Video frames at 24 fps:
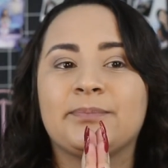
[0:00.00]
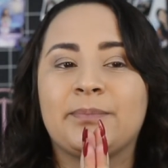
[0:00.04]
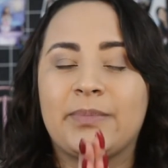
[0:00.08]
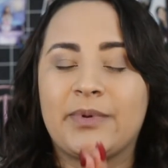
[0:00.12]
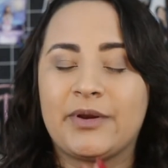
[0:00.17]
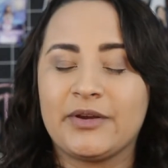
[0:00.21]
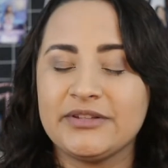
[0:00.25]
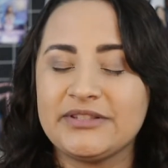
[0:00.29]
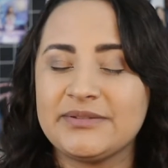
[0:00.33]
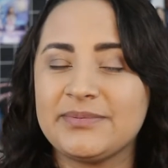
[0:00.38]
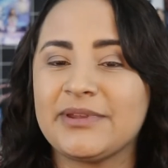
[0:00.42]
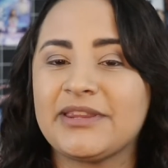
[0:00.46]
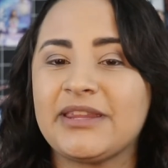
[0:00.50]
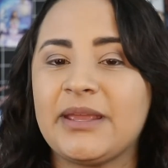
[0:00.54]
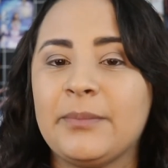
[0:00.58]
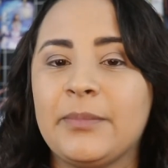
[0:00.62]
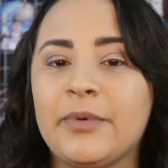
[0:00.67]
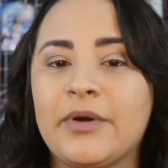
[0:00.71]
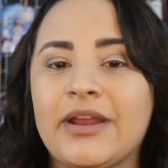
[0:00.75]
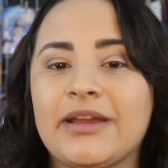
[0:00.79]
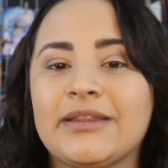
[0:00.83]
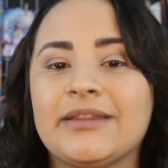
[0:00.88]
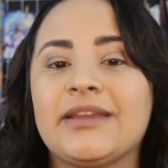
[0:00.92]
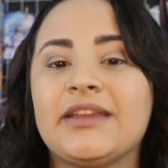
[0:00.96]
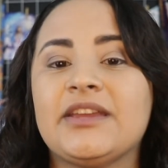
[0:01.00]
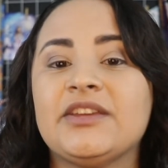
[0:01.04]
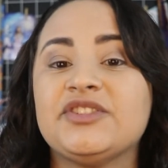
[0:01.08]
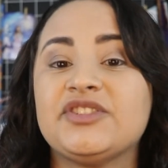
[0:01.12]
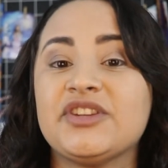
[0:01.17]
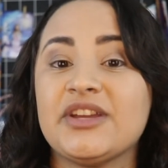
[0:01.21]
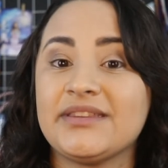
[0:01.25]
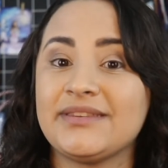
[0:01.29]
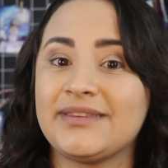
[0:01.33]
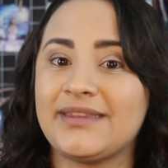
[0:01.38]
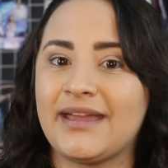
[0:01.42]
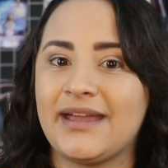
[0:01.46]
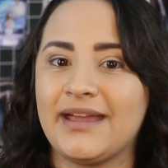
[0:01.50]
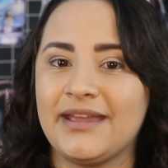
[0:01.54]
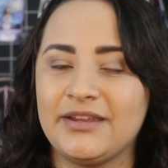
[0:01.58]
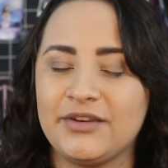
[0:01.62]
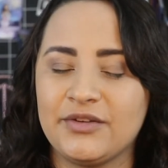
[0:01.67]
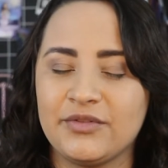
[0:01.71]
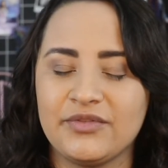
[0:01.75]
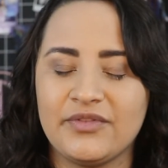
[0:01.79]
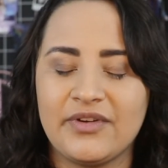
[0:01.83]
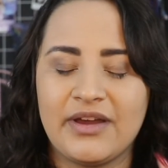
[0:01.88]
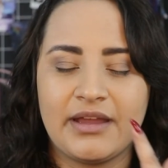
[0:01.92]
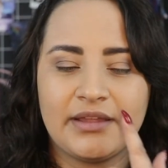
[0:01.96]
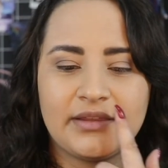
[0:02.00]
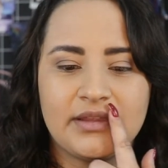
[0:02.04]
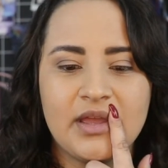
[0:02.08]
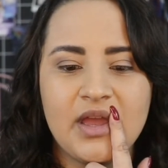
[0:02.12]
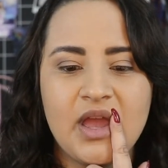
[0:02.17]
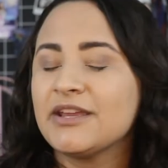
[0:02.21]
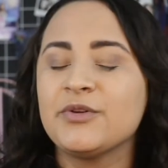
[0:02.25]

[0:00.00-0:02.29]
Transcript: próxima temporada que já está renovada.